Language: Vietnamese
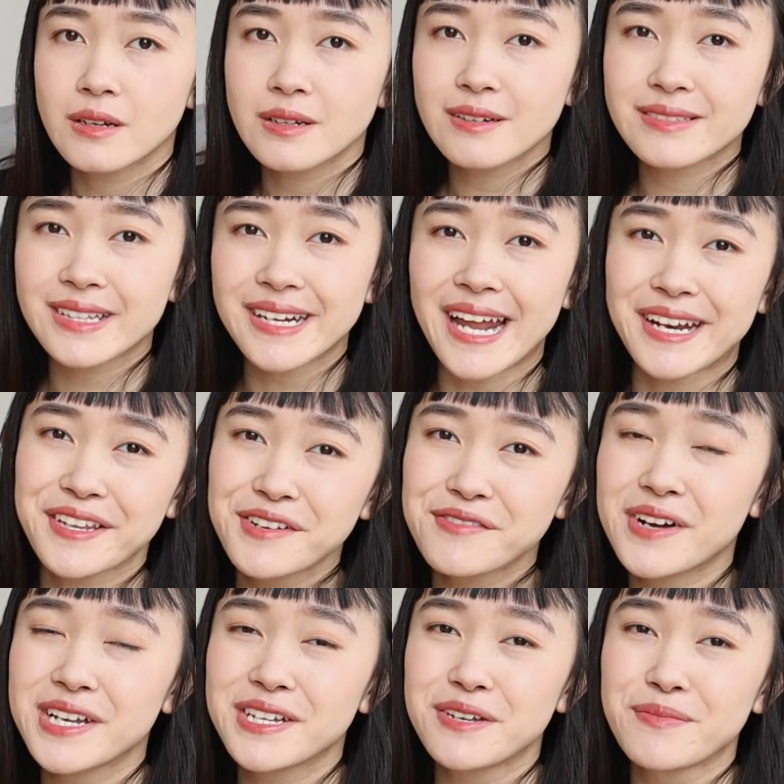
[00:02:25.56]
thực ra đặt như
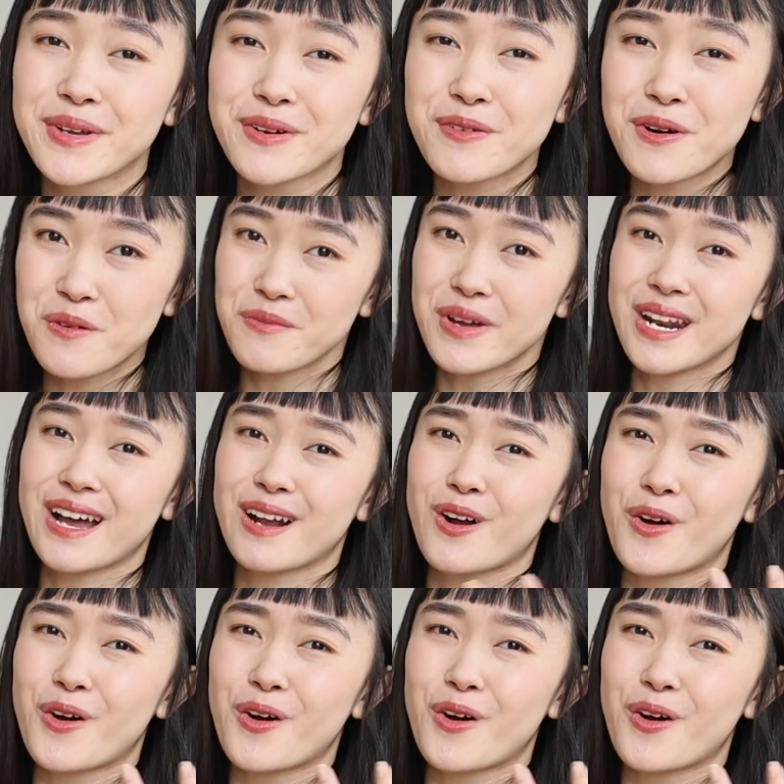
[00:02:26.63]
vậy thì mình cũng không biết là